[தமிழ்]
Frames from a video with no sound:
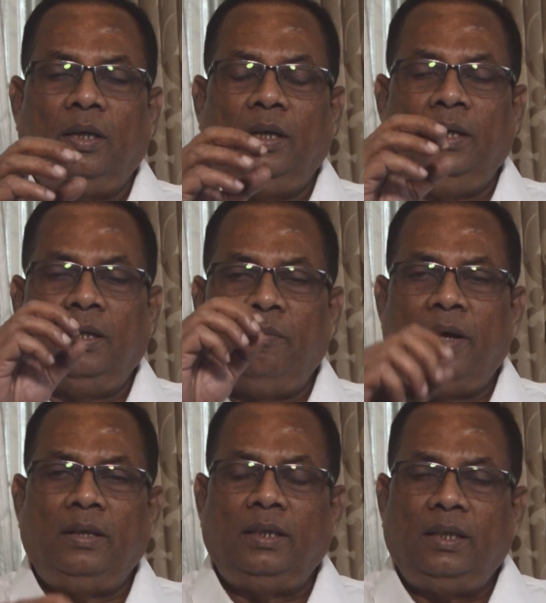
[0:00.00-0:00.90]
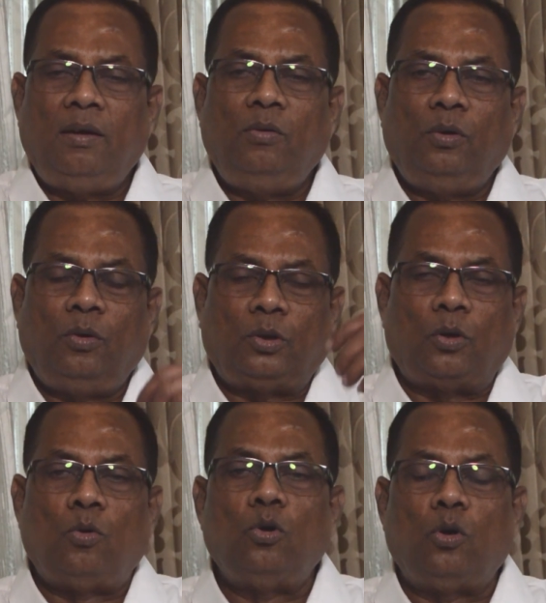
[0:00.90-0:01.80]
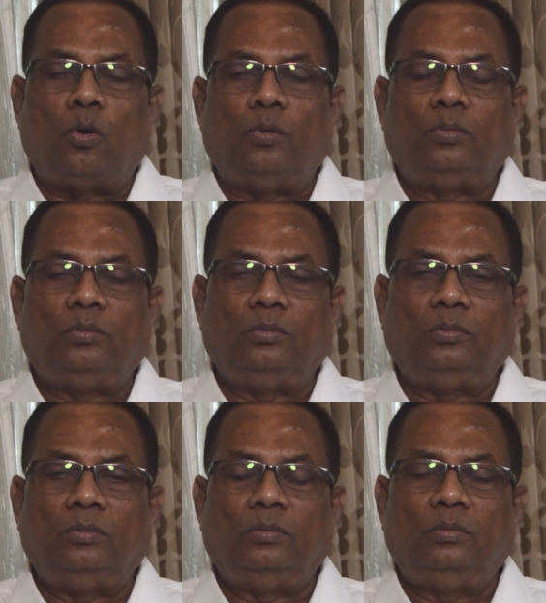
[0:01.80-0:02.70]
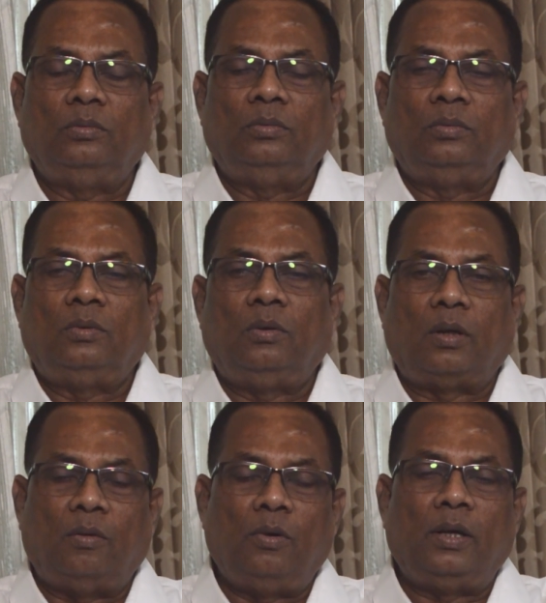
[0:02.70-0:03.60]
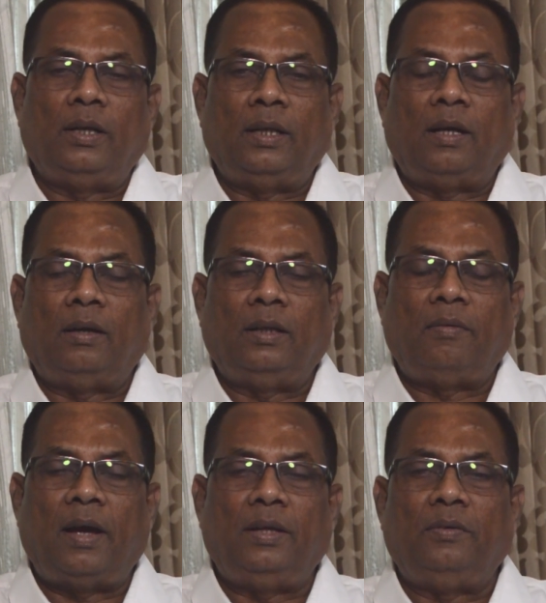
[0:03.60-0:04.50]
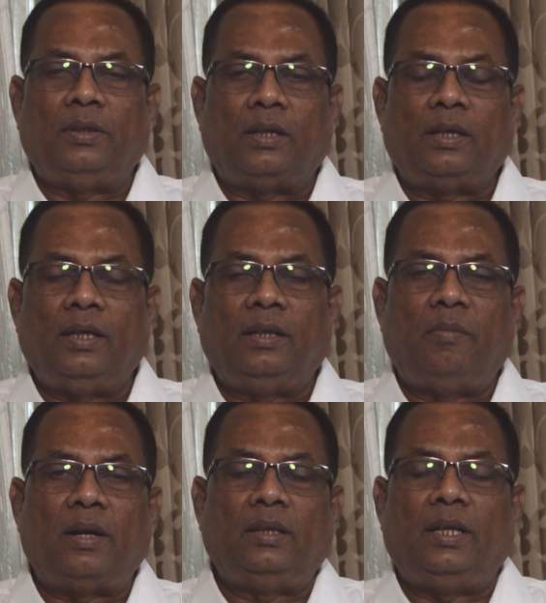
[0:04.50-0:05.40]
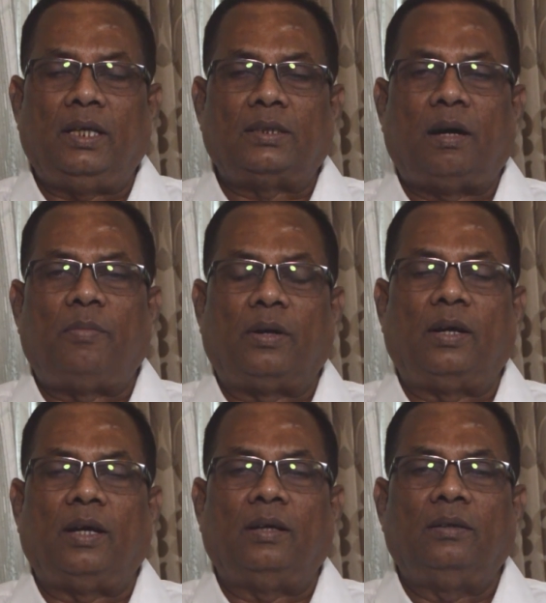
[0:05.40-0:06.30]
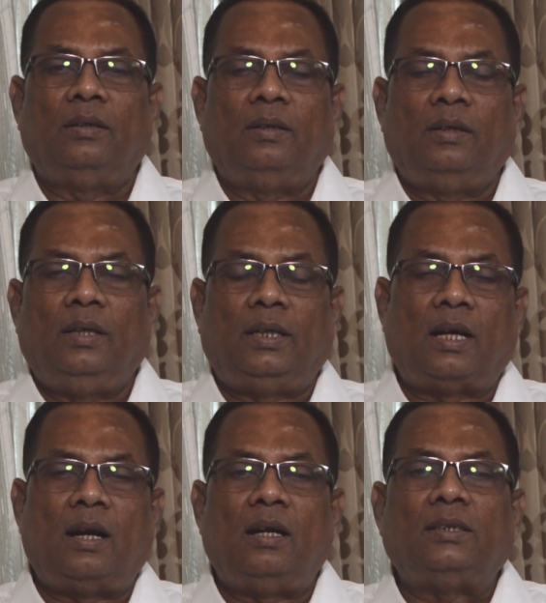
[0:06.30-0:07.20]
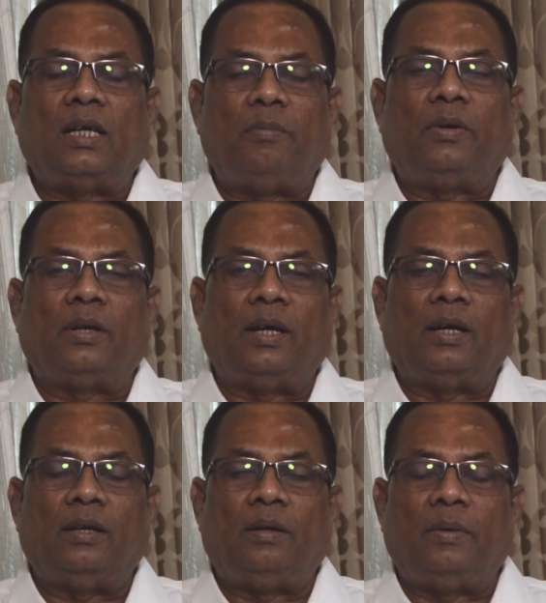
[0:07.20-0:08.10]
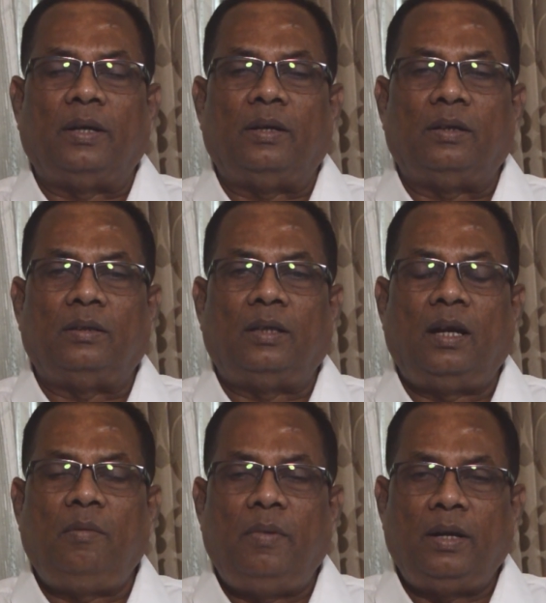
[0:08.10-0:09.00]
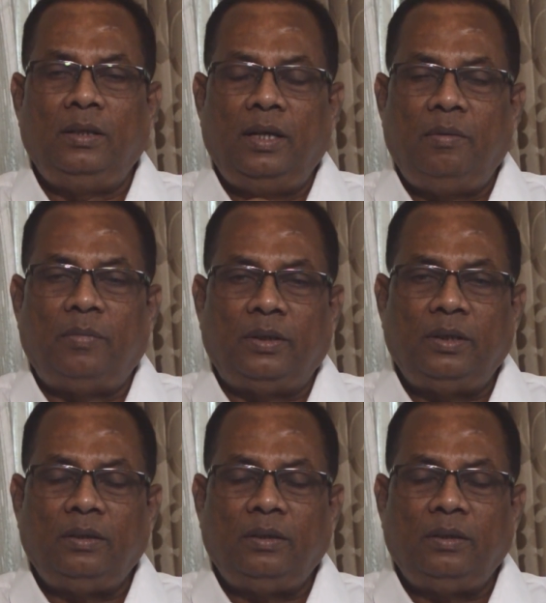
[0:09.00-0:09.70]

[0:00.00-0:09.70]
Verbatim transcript: இந்த மருந்தை தான் உனக்கு ஒருத்தர் கொடுக்குறோம் ஓகே உங்களுக்கு இந்த இந்த வியாதி வந்திருக்கு இந்த மருந்து நீங்கள் சாப்பிடுங்க இத்தனை நாள் சாப்பிடுங்க அப்படின்னு அதனால் மருந்து என்பது